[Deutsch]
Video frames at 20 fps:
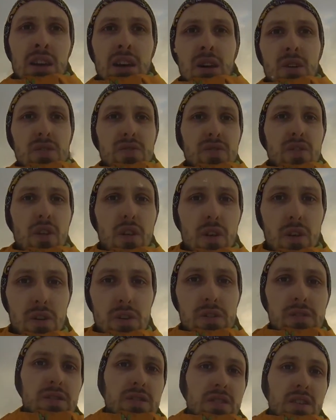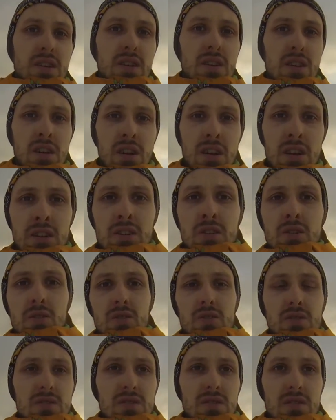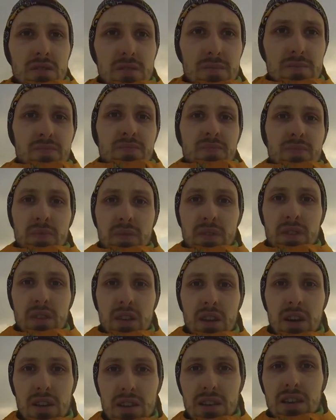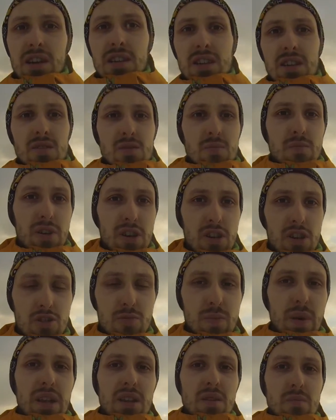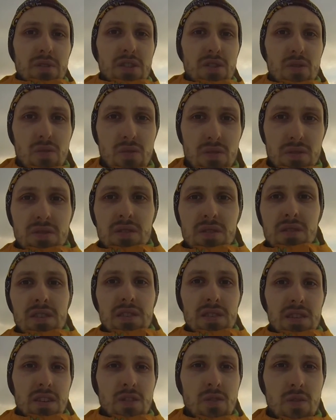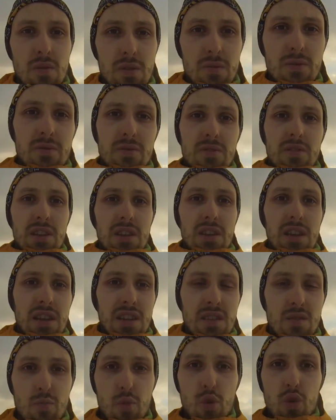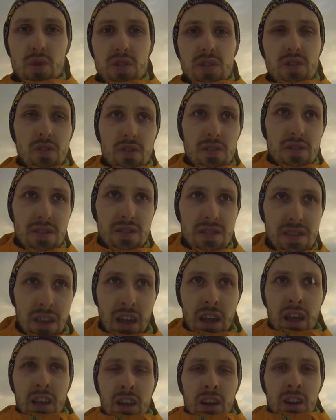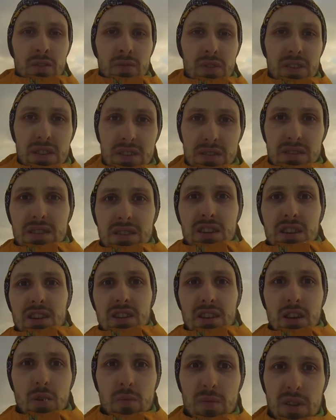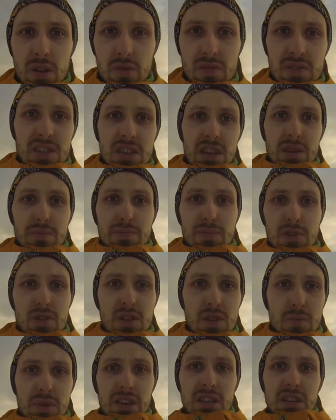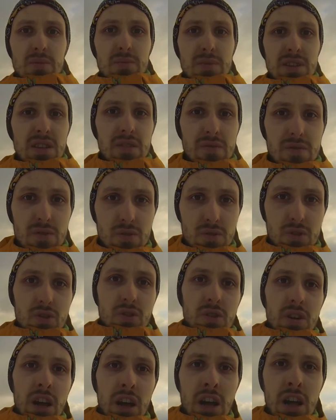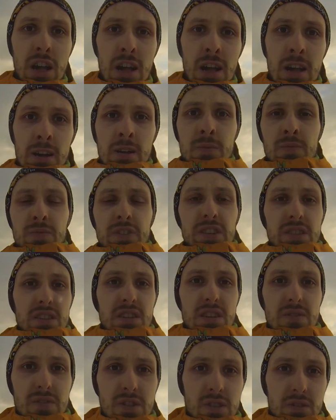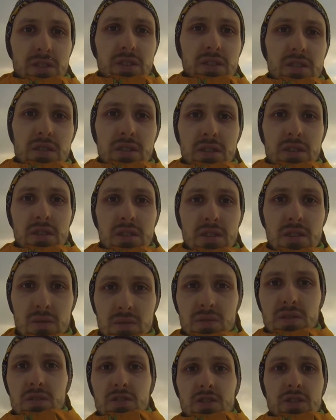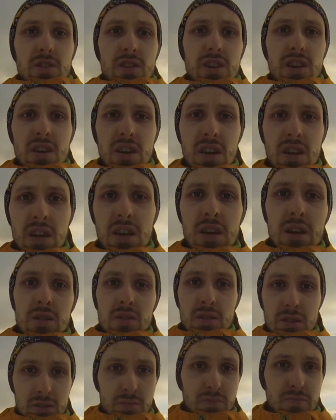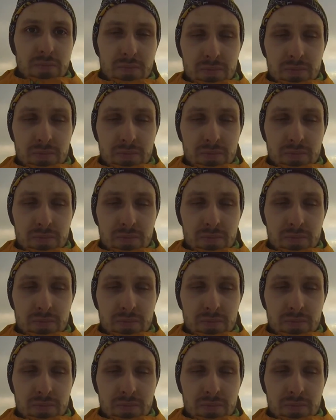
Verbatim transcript: aus Vollholz. Und ähm, ja, der hat da so ein paar spannende Methoden. Ich sag nur, äh, er nennt es Mondholz. Was es da genau mit auf sich hat, könnt ihr bei dem Interview gucken. Jetzt gehen wir noch in, in unsere Scheune, also nicht